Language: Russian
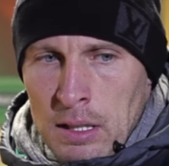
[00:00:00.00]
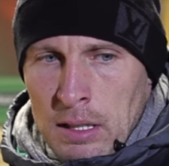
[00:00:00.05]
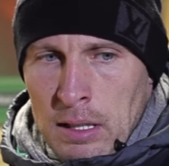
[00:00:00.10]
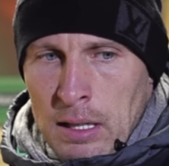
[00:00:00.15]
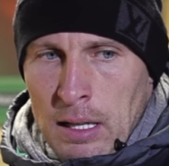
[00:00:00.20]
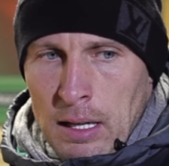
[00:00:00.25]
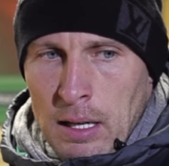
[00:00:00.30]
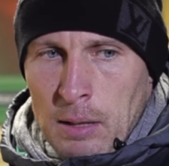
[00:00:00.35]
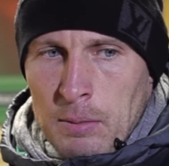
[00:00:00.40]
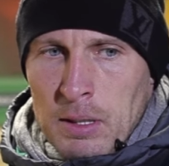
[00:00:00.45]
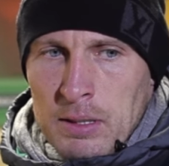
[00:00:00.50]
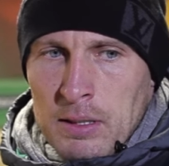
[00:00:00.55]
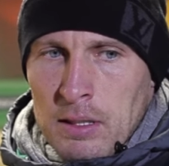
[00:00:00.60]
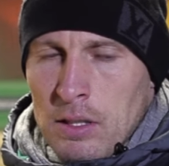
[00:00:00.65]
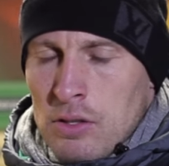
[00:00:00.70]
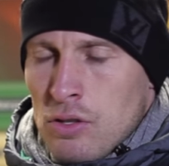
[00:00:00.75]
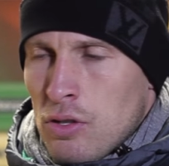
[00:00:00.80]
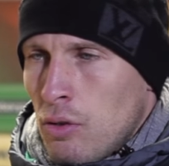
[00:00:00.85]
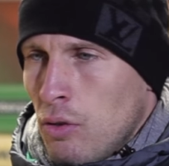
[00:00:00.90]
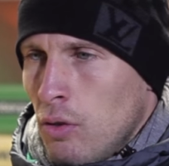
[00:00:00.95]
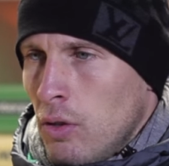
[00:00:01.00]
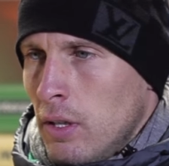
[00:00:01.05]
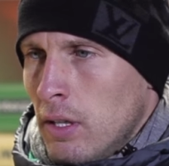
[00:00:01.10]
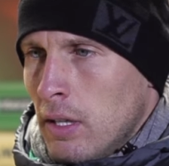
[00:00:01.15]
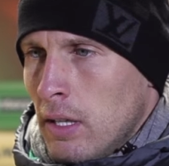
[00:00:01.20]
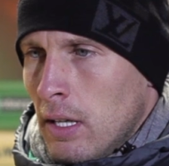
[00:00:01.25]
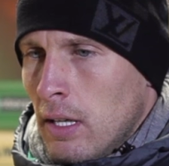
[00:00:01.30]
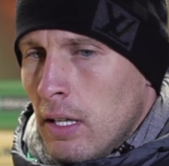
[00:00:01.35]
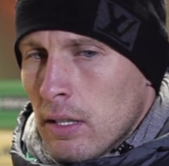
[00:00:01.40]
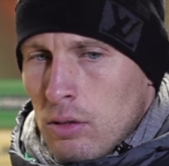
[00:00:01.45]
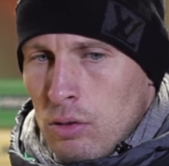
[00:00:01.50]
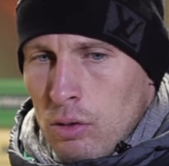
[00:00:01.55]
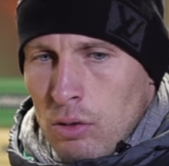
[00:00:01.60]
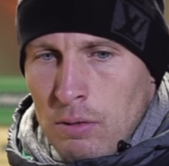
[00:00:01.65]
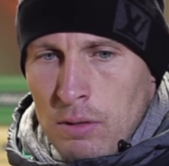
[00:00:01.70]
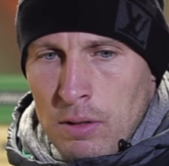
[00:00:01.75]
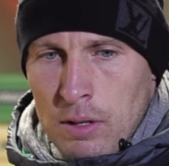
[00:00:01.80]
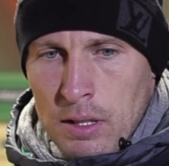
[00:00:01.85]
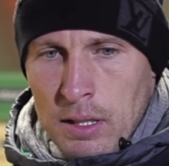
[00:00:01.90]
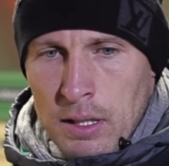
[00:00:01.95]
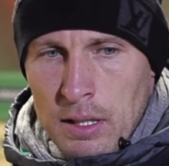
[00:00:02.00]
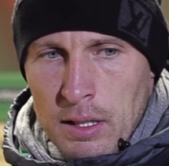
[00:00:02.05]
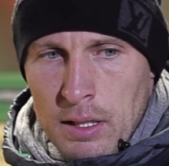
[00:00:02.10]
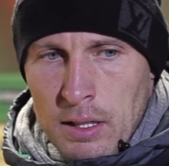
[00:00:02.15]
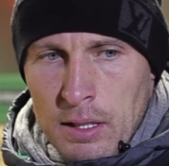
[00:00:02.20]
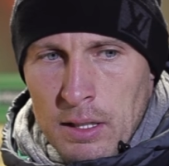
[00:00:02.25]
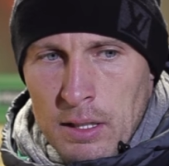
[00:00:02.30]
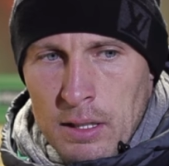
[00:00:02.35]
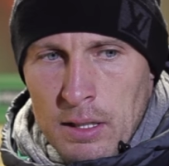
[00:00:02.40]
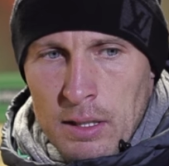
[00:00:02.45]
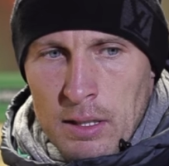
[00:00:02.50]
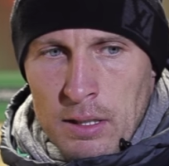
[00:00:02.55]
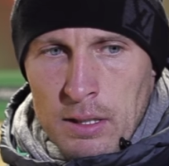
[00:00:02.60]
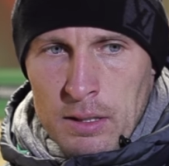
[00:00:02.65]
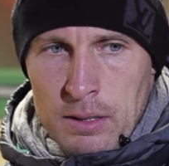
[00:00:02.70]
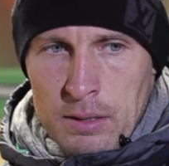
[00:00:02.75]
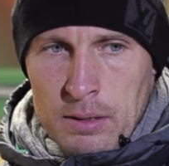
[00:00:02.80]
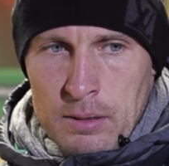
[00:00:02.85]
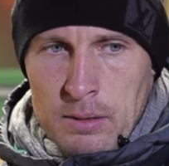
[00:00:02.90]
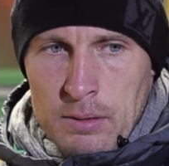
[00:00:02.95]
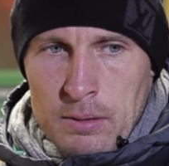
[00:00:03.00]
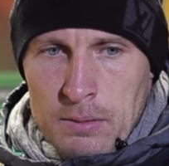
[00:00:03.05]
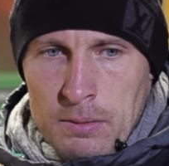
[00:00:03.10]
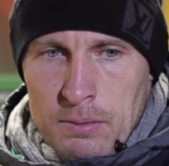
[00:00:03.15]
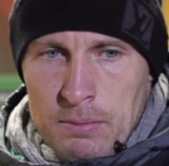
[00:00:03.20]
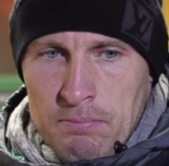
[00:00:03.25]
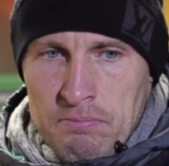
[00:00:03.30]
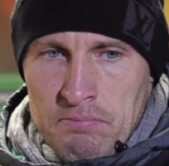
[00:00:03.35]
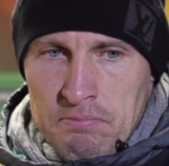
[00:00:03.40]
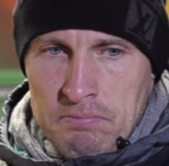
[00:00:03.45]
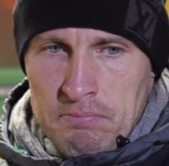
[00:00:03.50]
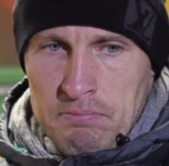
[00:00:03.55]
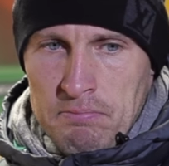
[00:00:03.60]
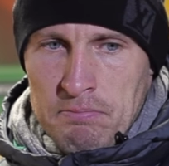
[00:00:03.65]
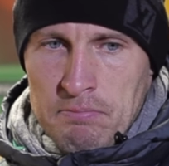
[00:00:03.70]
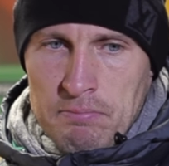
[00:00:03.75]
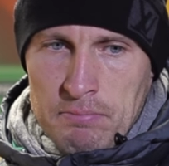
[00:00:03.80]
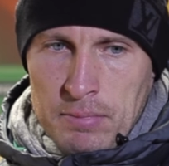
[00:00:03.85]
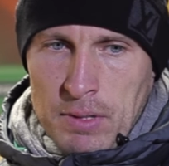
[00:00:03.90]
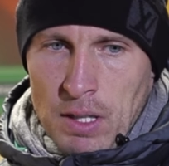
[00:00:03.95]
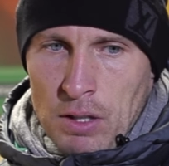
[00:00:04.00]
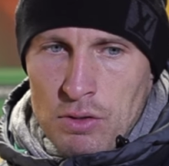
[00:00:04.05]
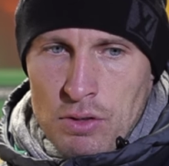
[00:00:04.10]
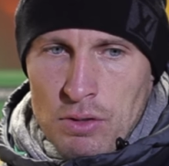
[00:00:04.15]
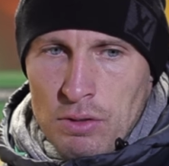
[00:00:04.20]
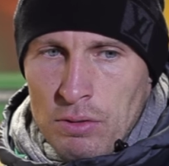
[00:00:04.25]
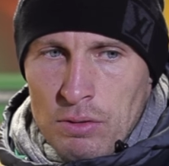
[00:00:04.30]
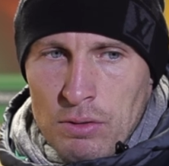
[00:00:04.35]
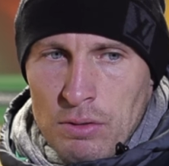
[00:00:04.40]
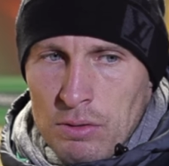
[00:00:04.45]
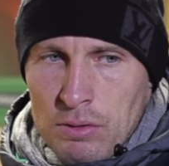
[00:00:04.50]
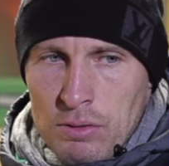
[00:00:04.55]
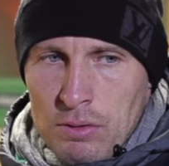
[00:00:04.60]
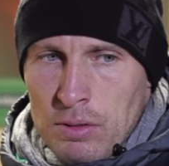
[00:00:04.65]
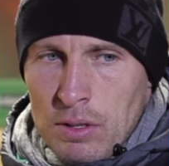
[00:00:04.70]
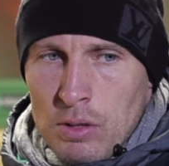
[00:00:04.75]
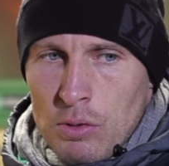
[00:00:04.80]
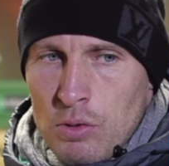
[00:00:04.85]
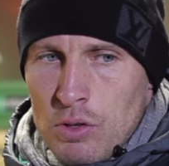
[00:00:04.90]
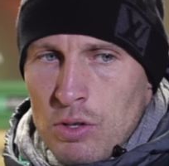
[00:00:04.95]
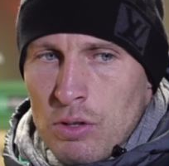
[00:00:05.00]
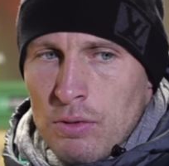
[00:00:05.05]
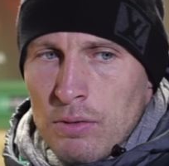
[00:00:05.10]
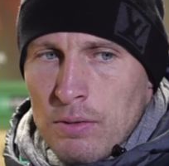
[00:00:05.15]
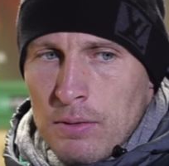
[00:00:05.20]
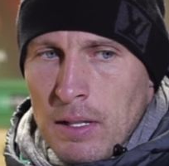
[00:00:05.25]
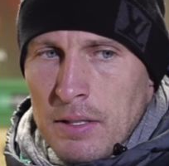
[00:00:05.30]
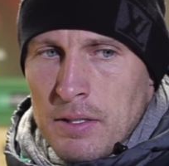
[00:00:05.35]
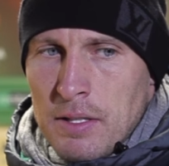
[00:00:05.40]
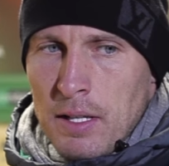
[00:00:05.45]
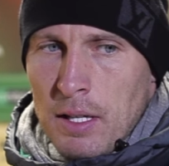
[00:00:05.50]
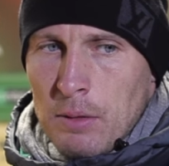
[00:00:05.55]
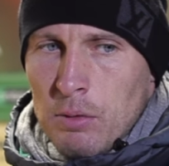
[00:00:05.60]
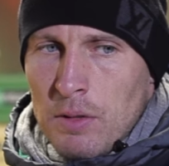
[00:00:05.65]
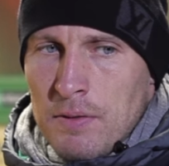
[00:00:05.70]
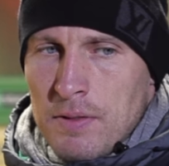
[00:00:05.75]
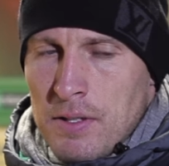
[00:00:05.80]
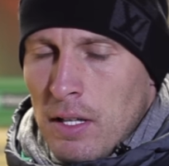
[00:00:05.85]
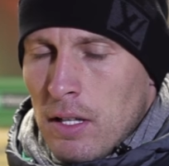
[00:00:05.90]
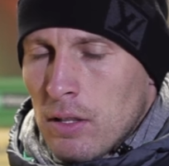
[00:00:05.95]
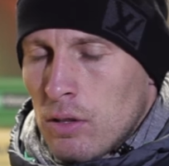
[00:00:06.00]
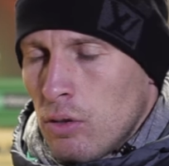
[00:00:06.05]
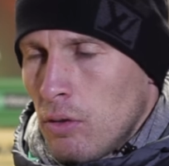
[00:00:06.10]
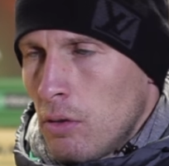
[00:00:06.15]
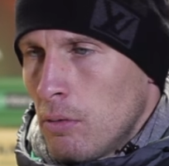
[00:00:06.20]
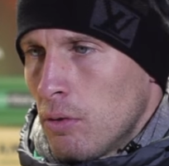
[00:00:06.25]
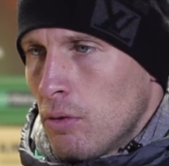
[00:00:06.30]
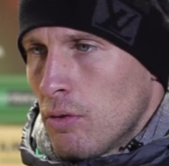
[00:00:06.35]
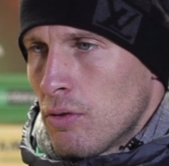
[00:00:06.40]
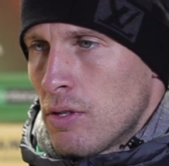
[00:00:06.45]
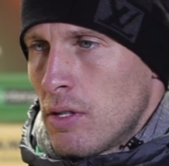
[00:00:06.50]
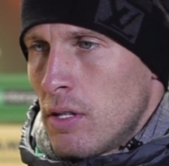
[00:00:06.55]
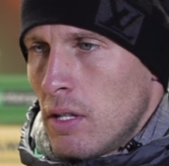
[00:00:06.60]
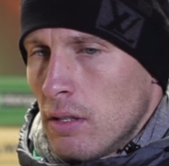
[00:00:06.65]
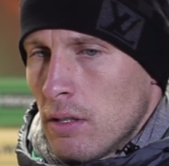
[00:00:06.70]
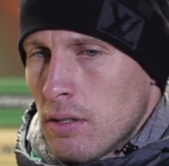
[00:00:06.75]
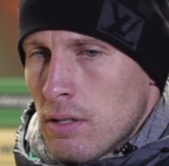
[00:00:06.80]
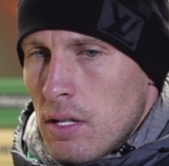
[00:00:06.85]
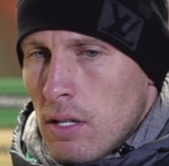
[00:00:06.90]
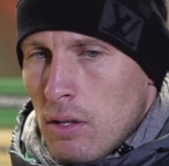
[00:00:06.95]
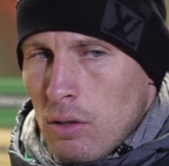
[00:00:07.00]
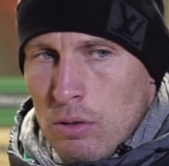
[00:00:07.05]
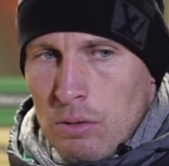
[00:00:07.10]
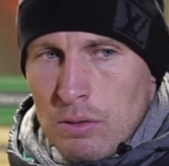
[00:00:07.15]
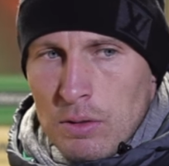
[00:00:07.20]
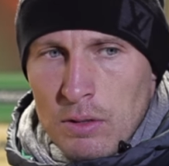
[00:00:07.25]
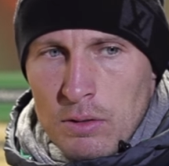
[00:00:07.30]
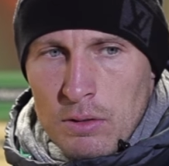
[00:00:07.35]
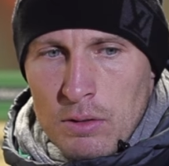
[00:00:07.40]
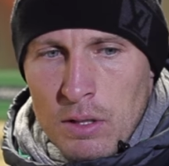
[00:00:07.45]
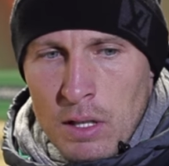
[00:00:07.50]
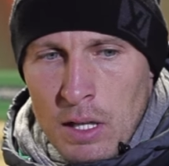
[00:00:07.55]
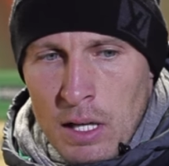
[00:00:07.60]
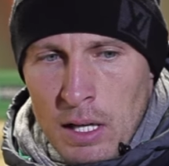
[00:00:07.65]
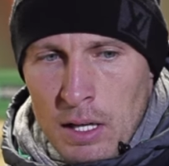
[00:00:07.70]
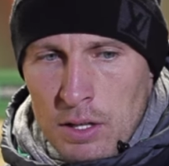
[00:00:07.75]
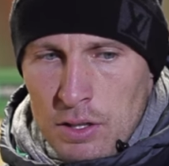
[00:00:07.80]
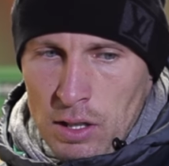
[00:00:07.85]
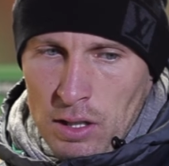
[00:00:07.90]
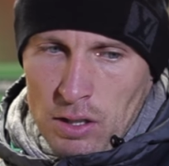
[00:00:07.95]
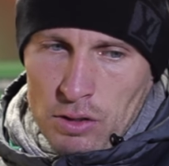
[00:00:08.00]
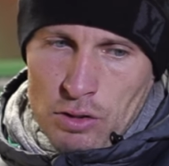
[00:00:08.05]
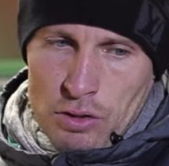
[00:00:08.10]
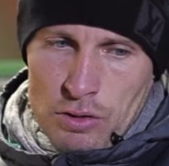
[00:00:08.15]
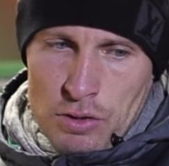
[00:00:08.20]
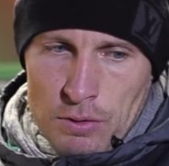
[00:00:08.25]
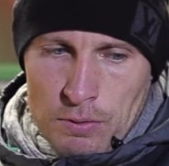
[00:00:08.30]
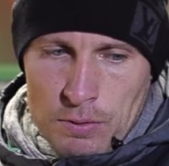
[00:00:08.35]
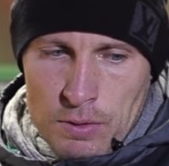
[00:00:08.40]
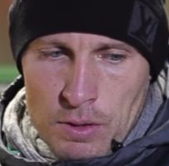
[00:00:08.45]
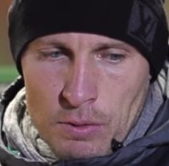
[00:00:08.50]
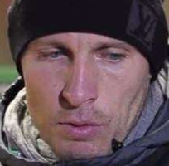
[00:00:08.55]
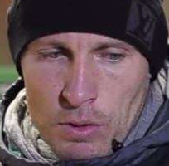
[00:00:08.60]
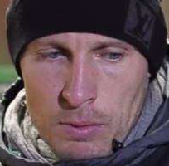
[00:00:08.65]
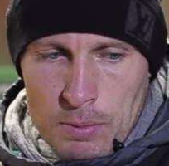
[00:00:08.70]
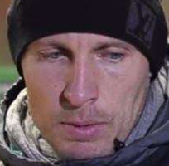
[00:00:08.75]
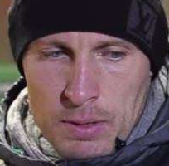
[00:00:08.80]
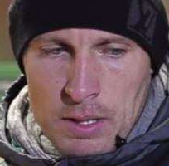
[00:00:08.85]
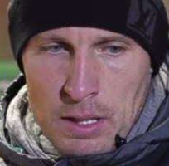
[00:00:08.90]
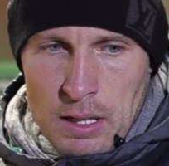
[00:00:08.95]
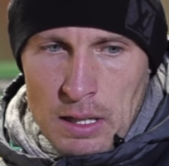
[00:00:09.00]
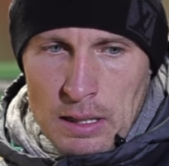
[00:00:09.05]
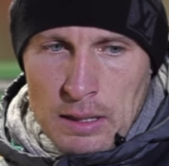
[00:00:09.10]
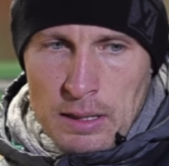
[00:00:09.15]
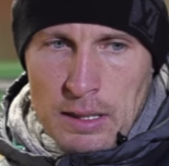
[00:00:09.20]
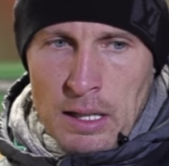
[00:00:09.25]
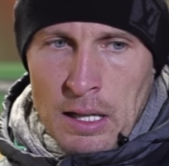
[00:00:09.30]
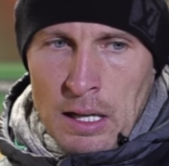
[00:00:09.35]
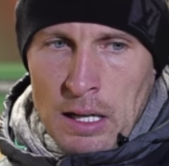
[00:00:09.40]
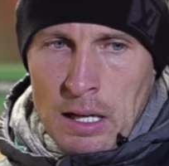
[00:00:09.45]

как команда настроена, как готова. И э, так что я думаю, что на теле были все готовы, будут здоровы. Но жалко, что сегодня потеряли